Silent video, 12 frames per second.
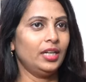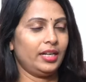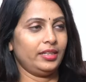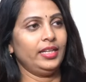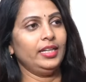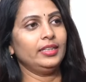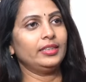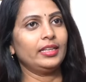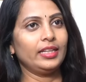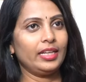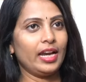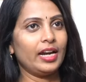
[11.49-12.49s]
అంటే
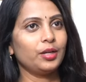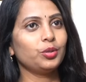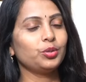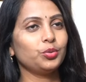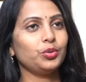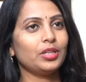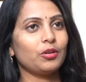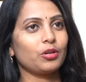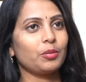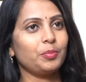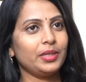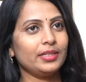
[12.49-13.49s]
తనకి అడుగుతున్న
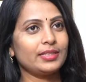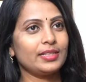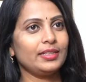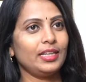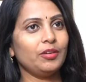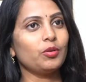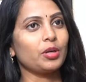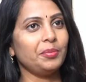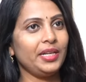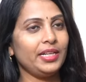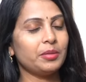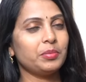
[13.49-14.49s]
ఒక పర్సన్కి ఒక
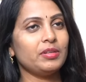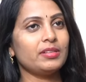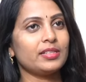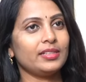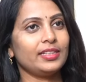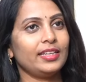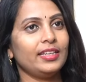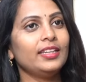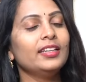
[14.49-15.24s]
మీడియా పర్సన్కి